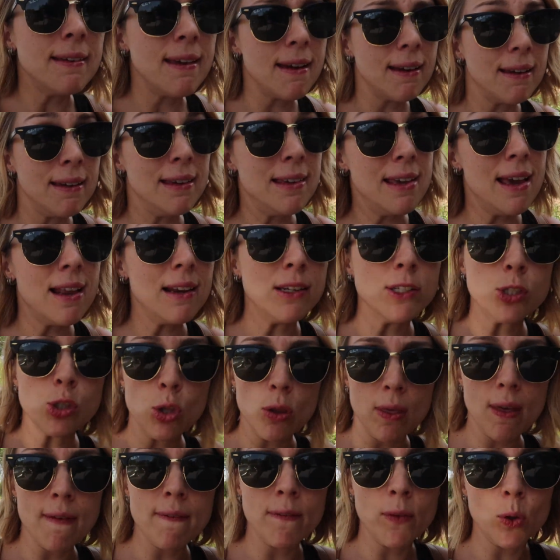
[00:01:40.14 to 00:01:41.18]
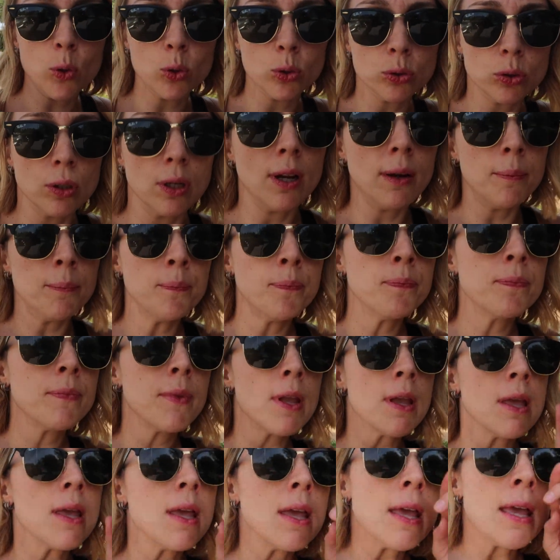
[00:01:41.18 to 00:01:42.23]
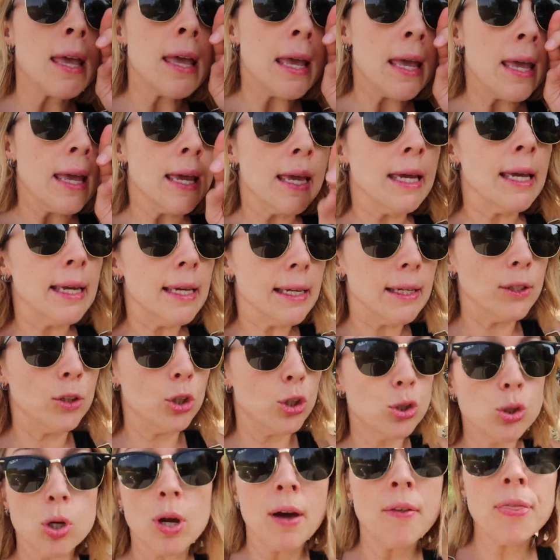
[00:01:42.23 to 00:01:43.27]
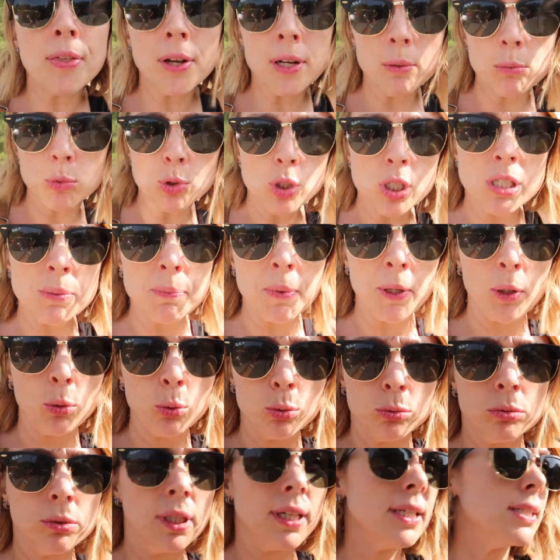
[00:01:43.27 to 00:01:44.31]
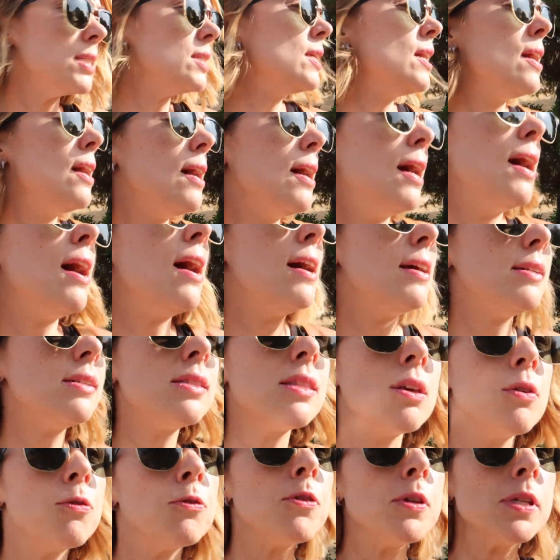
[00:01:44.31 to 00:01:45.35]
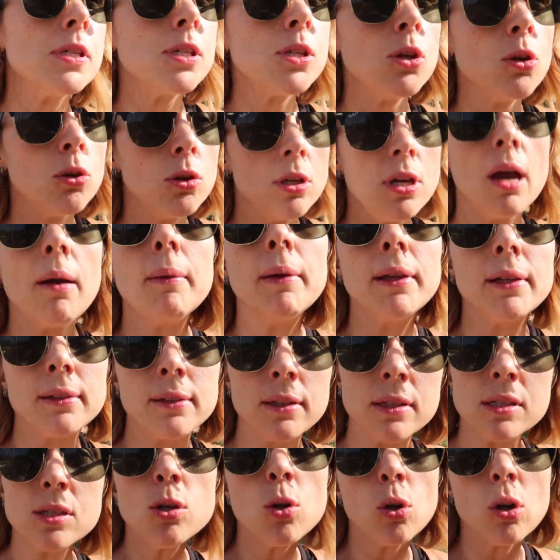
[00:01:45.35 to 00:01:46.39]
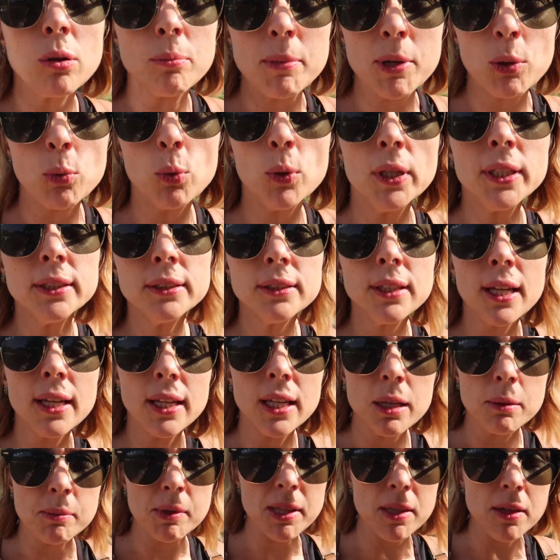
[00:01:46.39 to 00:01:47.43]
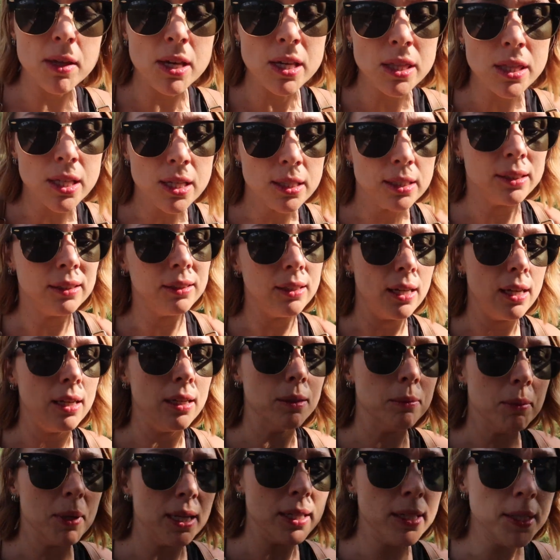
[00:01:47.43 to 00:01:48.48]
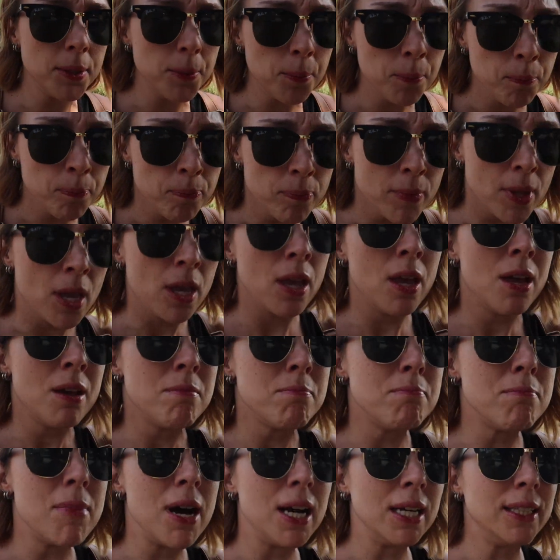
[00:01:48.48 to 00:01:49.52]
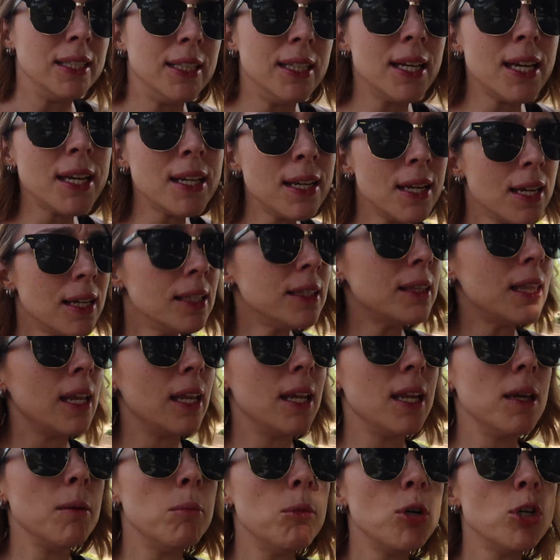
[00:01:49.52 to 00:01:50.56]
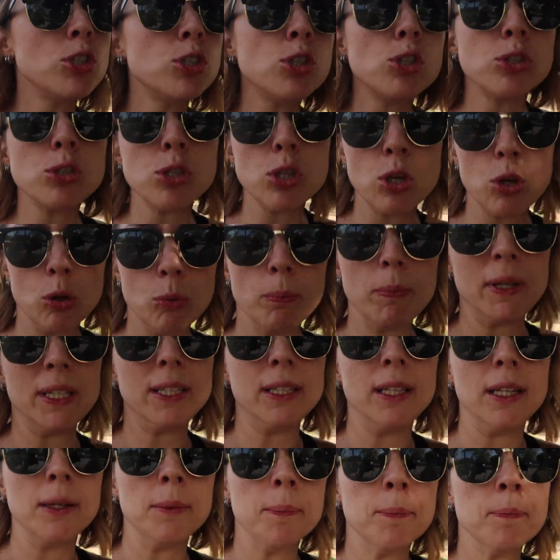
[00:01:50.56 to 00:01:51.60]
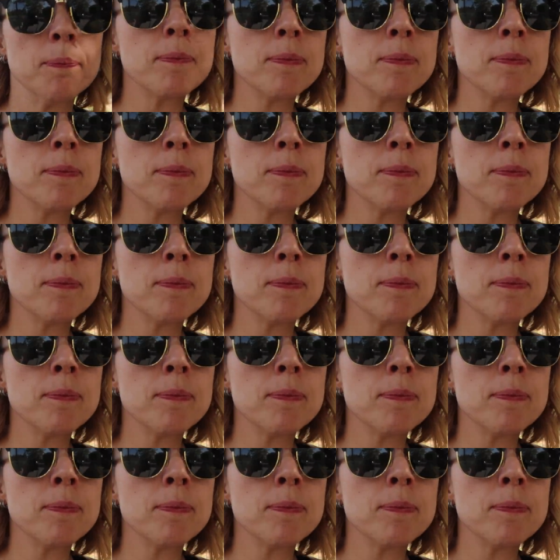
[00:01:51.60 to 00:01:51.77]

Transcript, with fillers: y aquí ya le estoy dando otra. Entonces tengo que hacerle muchas preguntas a, este fisio y a ver qué es lo que me cuenta y qué me dicen y tal, ¿vale? Mañana tenemos osteópata.